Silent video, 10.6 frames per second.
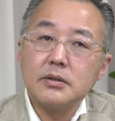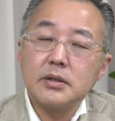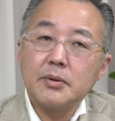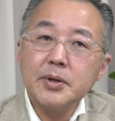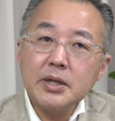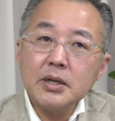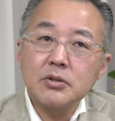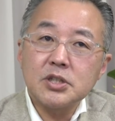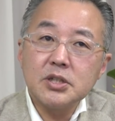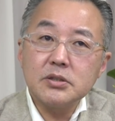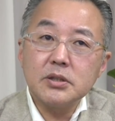アメリカの
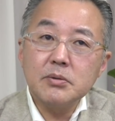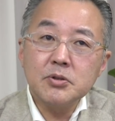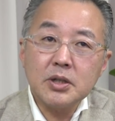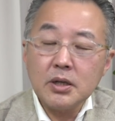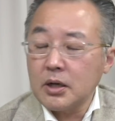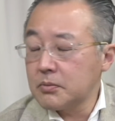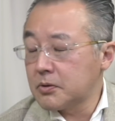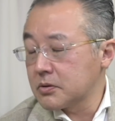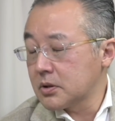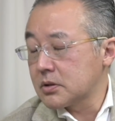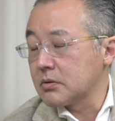システム的敗北
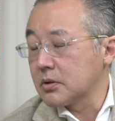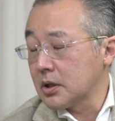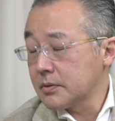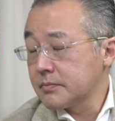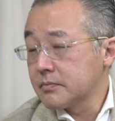ですよね。